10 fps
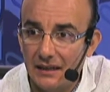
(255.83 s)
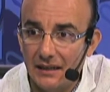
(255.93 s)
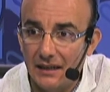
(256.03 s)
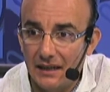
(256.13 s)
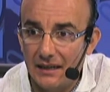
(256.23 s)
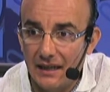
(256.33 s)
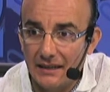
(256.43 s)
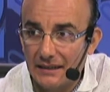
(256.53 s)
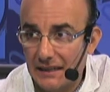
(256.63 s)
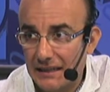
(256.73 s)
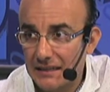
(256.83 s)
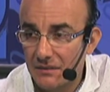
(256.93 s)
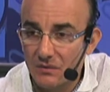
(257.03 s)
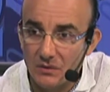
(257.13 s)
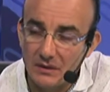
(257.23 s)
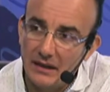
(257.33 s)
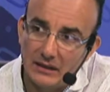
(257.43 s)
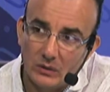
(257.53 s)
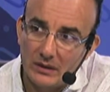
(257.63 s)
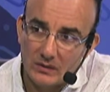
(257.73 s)
la, inteligencia emocional y
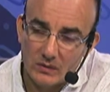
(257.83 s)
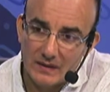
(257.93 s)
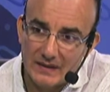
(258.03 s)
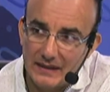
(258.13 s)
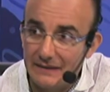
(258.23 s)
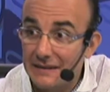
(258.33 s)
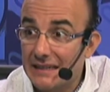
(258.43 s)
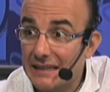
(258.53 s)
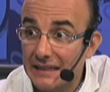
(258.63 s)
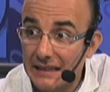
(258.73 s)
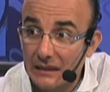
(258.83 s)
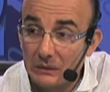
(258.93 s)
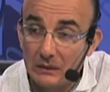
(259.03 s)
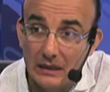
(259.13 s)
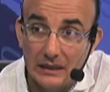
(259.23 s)
todas las cosas que debiste entenderlo